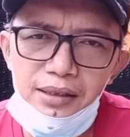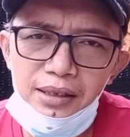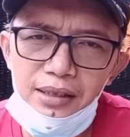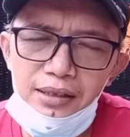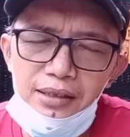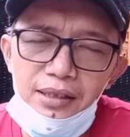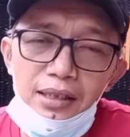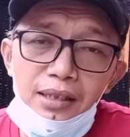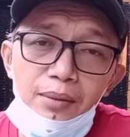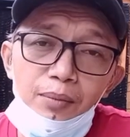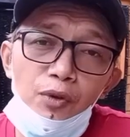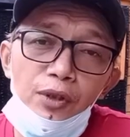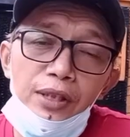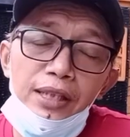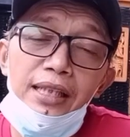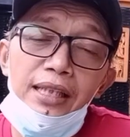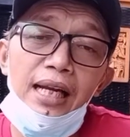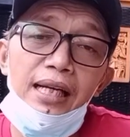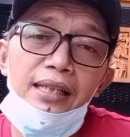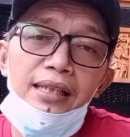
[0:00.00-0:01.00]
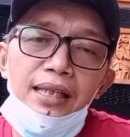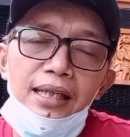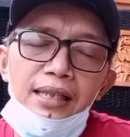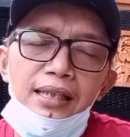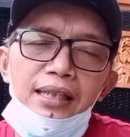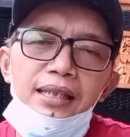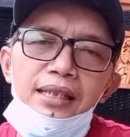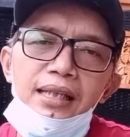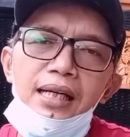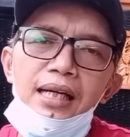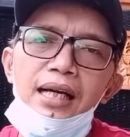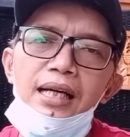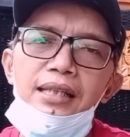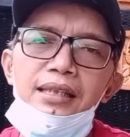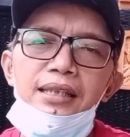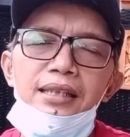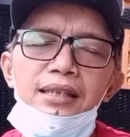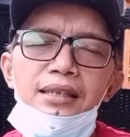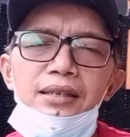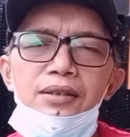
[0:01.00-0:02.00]
kecil kemungkinan karena yang
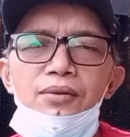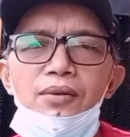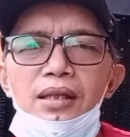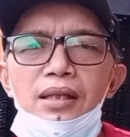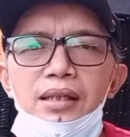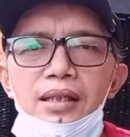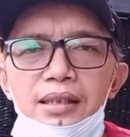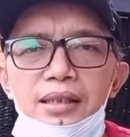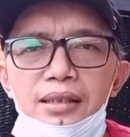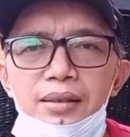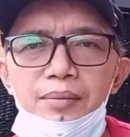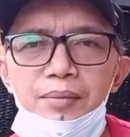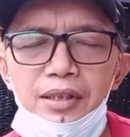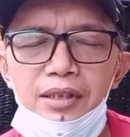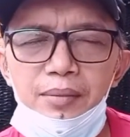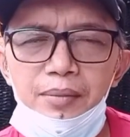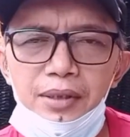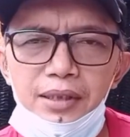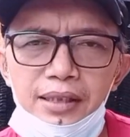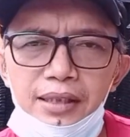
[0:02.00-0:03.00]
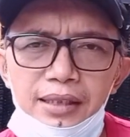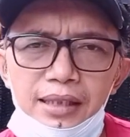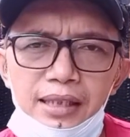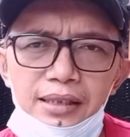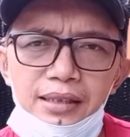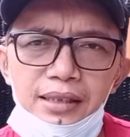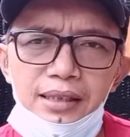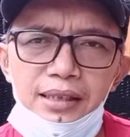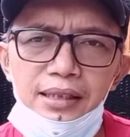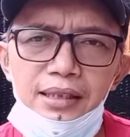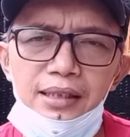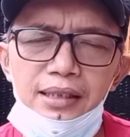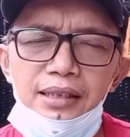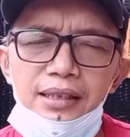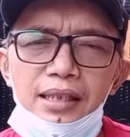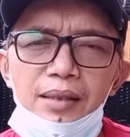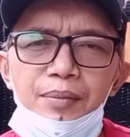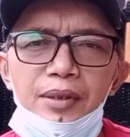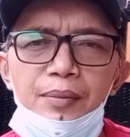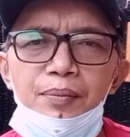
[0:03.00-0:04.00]
hadir itu adalah teman-teman kita
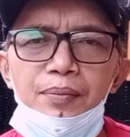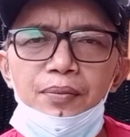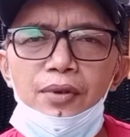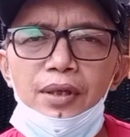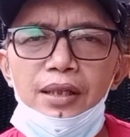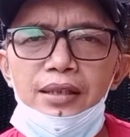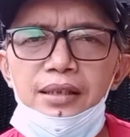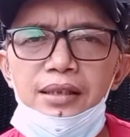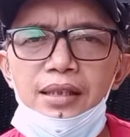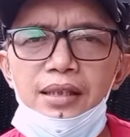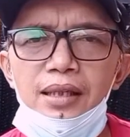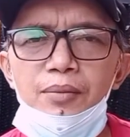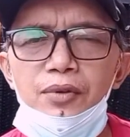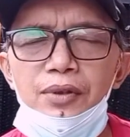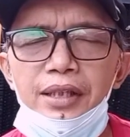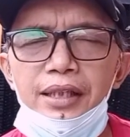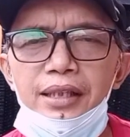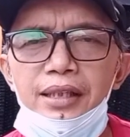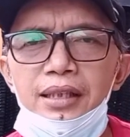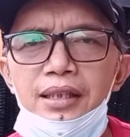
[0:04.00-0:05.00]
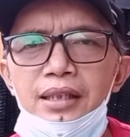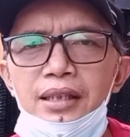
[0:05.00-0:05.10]
sendiri. Tapi bukan tidak mungkin